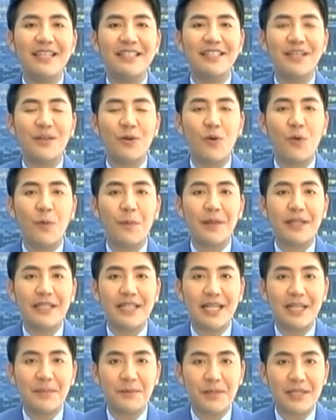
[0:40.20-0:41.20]
ยังคงเป็น
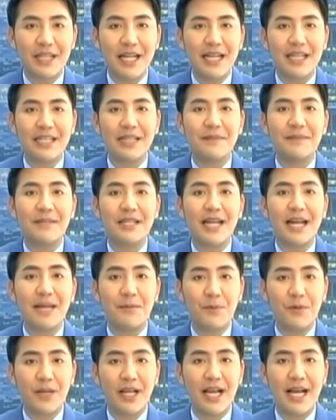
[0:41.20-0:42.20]
ท่านประธานกรรมการ
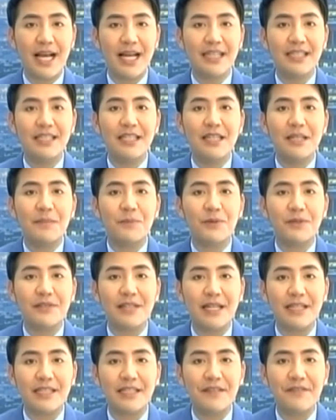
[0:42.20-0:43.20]
บริหารบริ
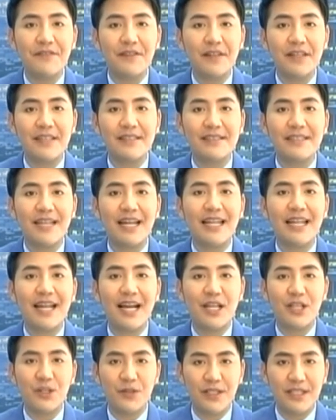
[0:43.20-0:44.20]
ษัทกิฟฟรินสกาไล
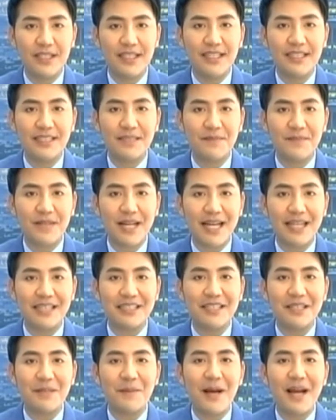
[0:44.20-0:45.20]
น์ยูนิตี้จำกัด
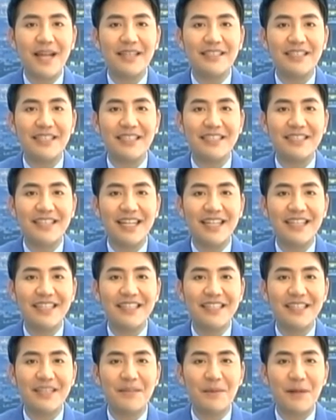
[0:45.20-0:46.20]
แพทย์หญิงน
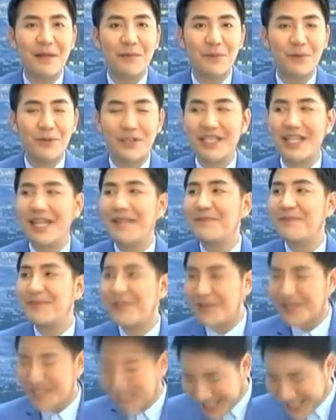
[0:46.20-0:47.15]
ลินีภัยบูล์ครับ สวัสดี